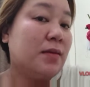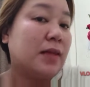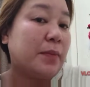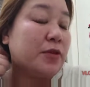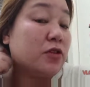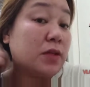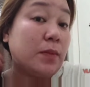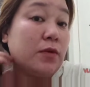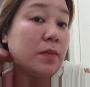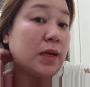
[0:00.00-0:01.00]
Tapos yung
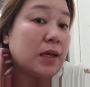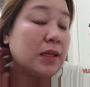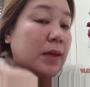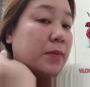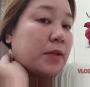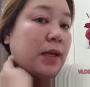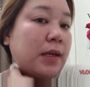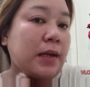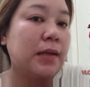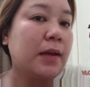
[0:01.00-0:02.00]
sabon, makikita mo
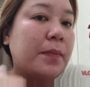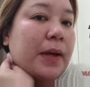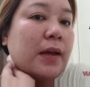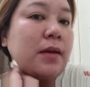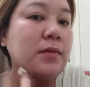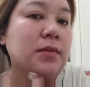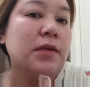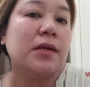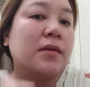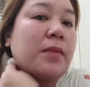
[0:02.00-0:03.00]
talaga na parang
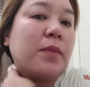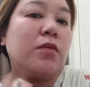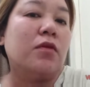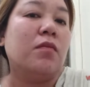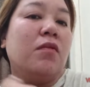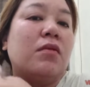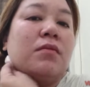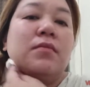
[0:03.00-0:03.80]
siyang may pulbo.